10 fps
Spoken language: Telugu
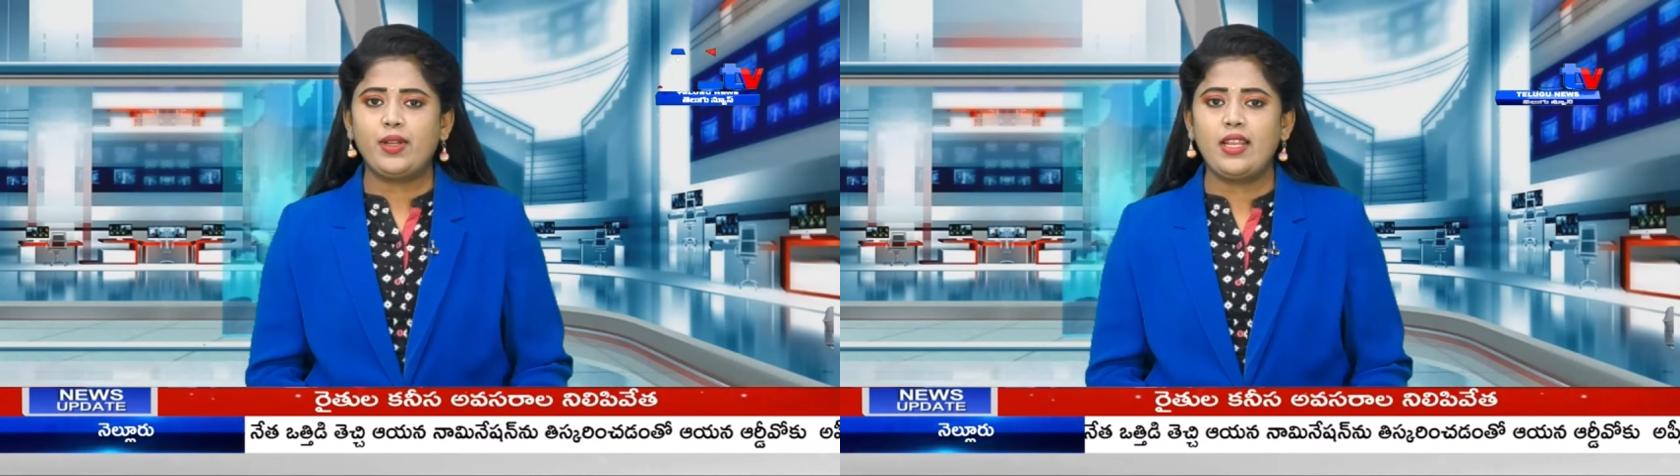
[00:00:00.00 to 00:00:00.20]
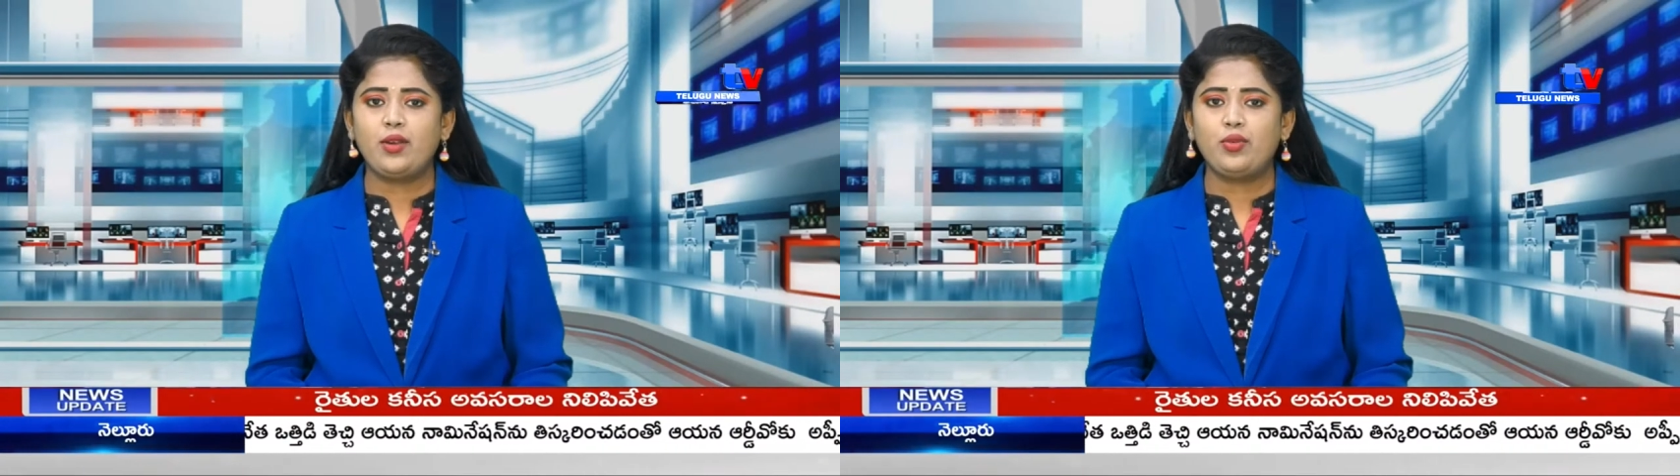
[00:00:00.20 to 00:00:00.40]

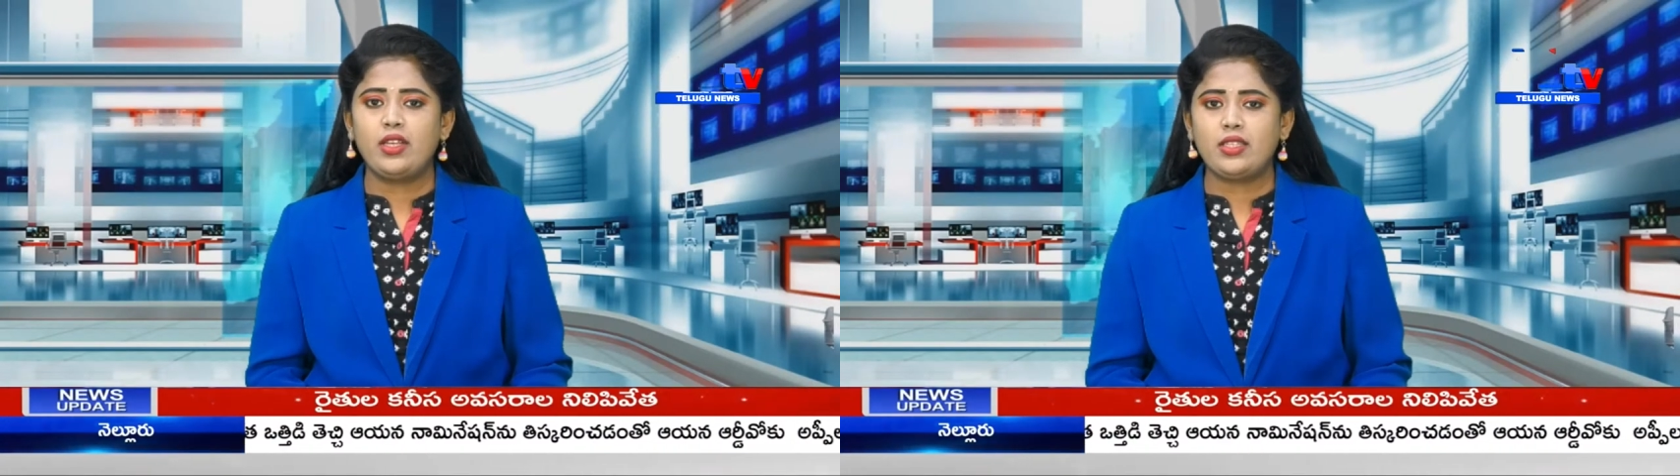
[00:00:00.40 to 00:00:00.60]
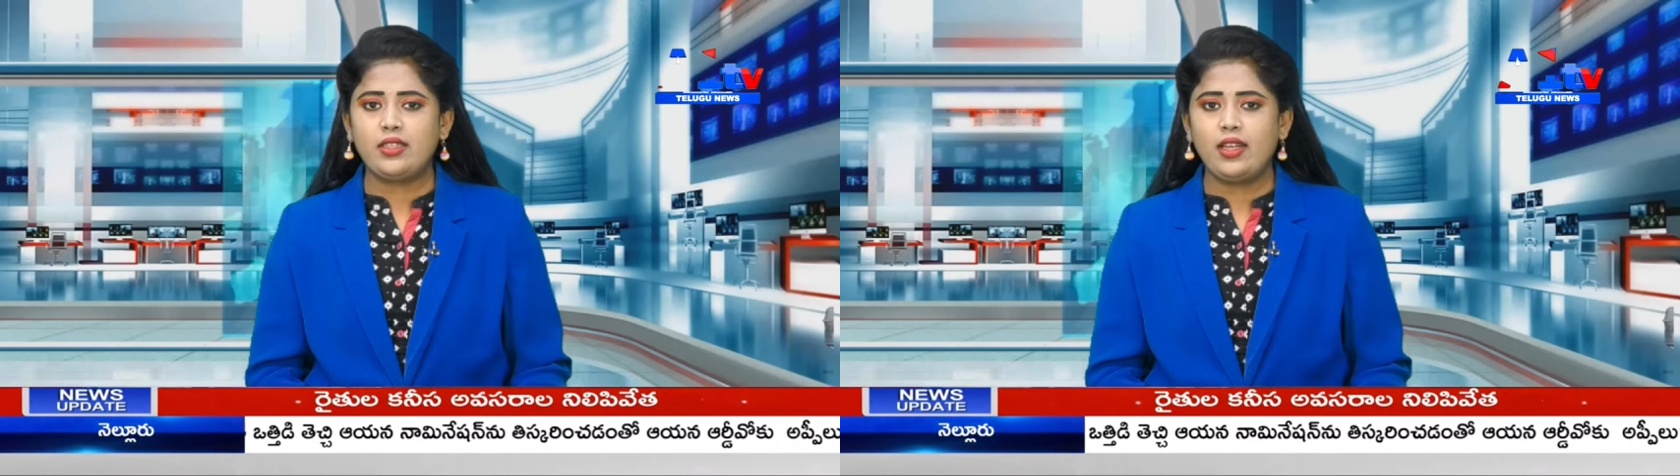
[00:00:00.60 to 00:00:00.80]
ప్రజలకు
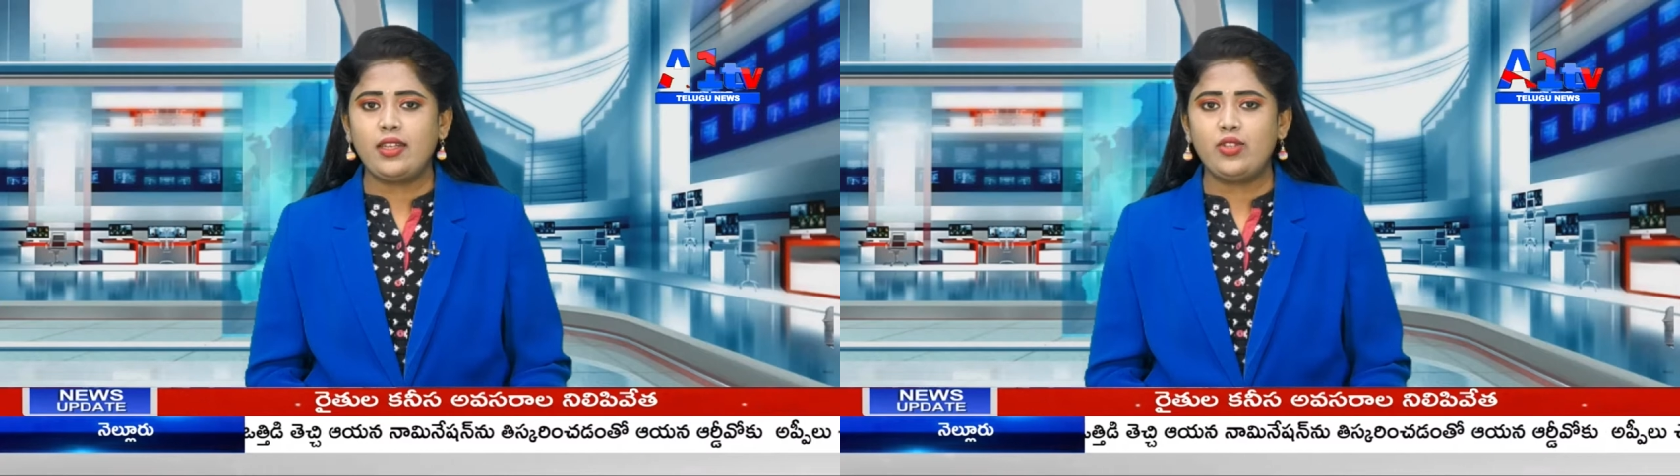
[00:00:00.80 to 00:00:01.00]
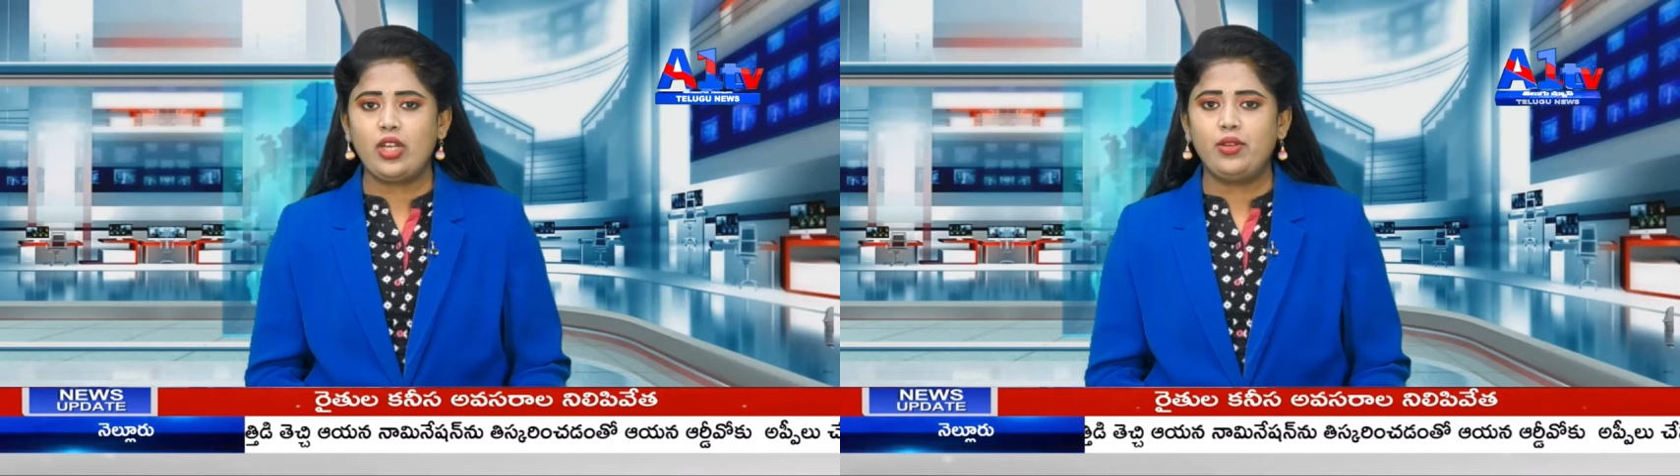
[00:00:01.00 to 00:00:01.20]
నష్టం
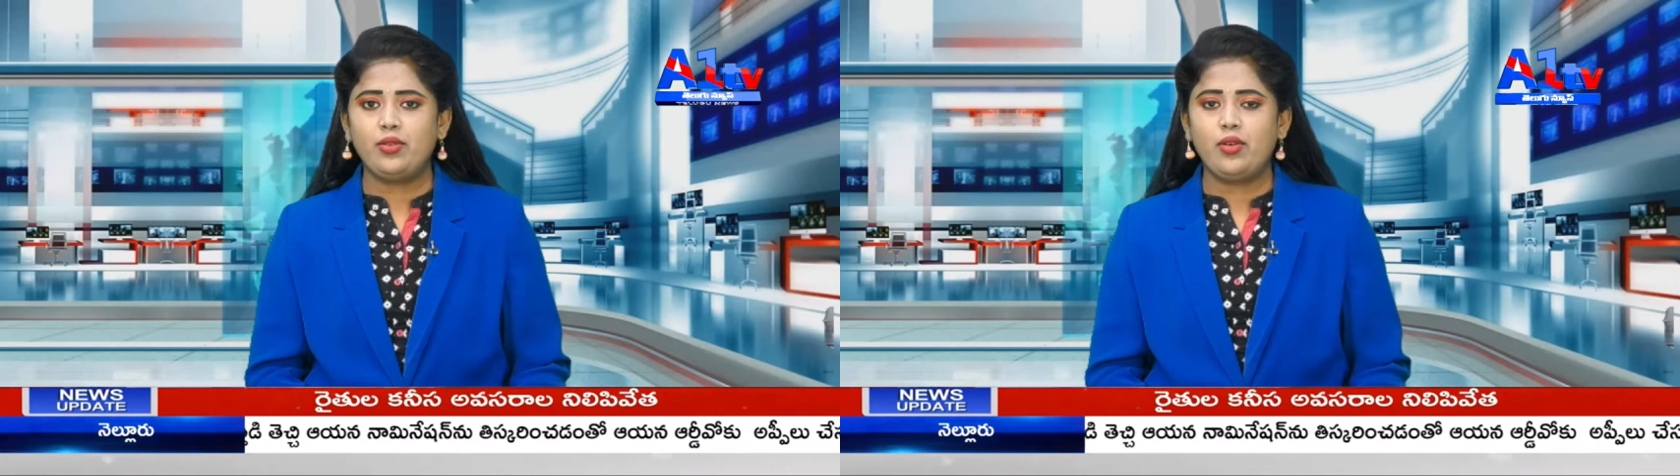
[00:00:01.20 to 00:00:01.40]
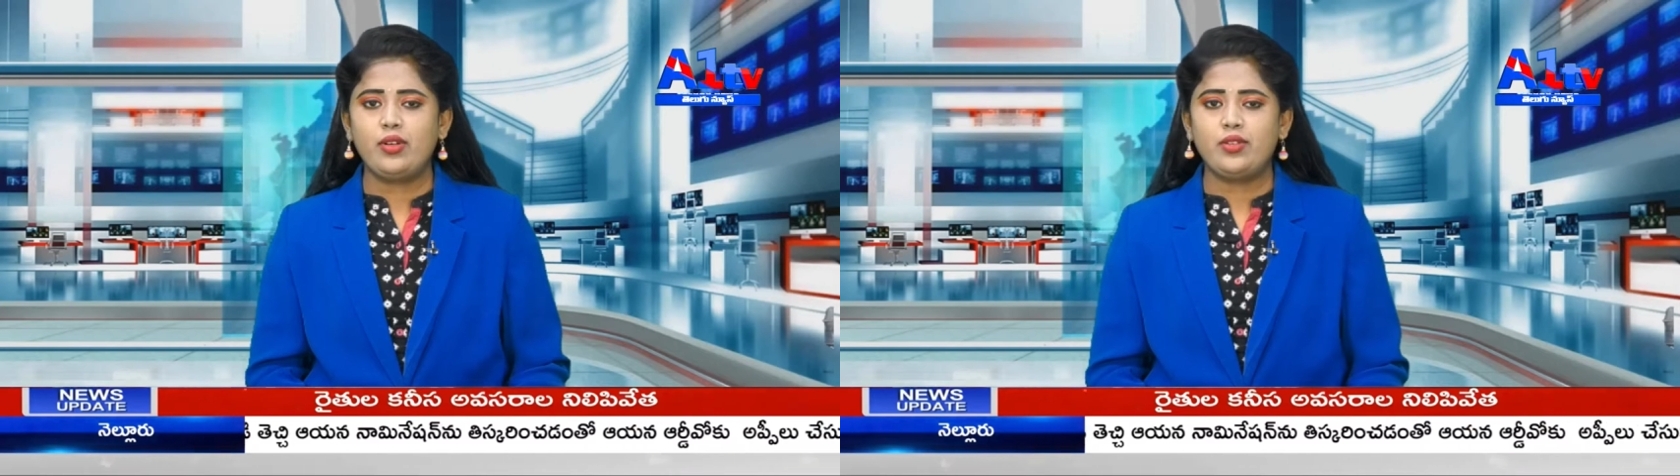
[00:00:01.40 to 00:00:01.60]
కలిగించేలా
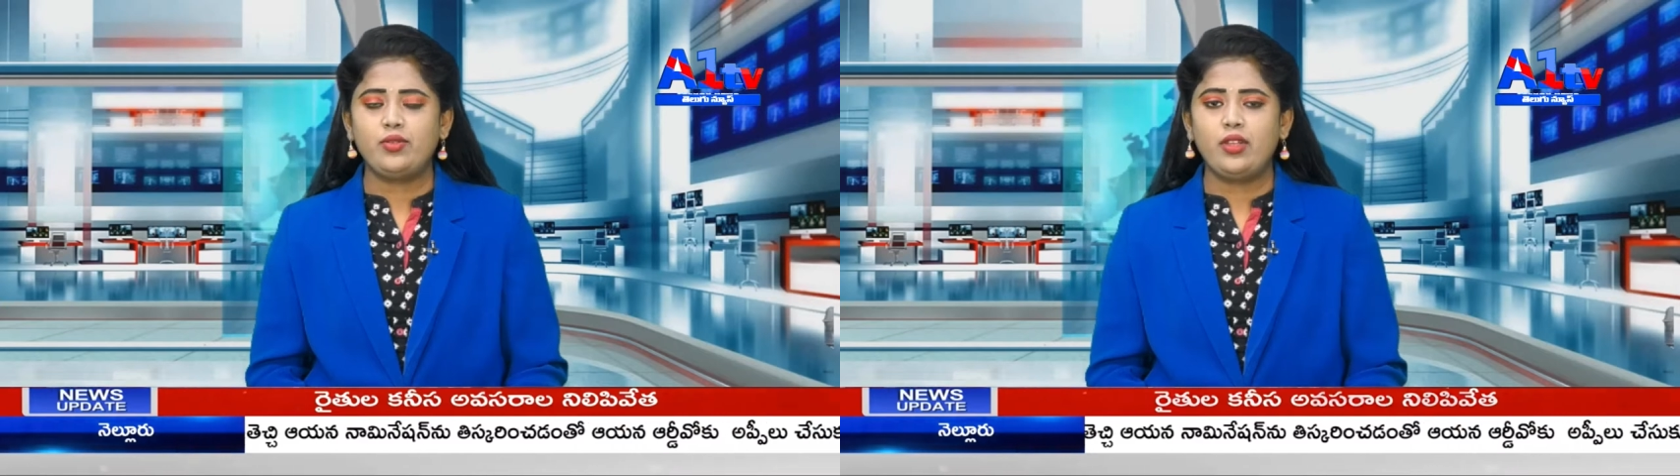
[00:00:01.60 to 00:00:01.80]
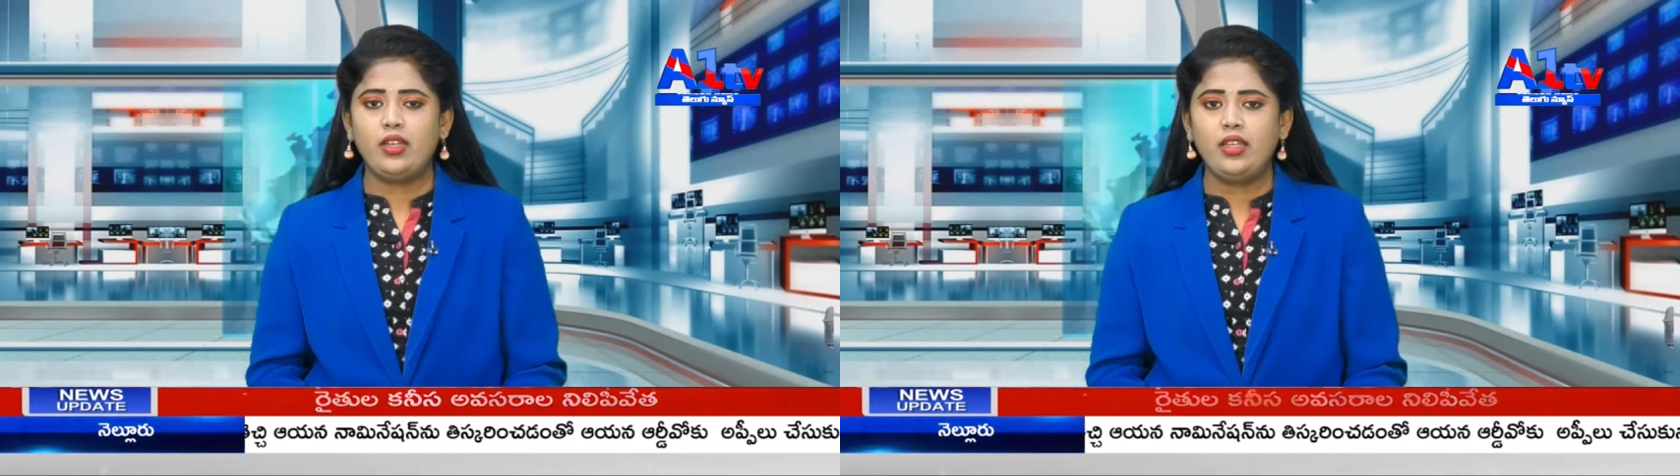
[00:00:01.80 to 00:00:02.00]

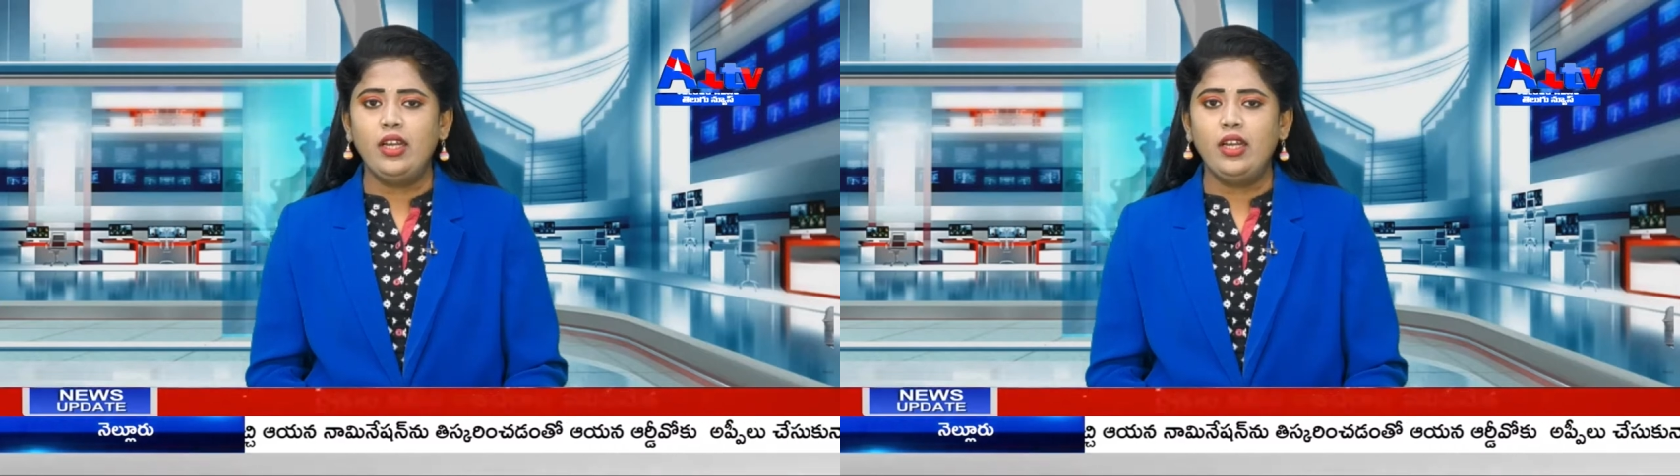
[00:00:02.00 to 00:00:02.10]
వ్యవహరిస్తుందని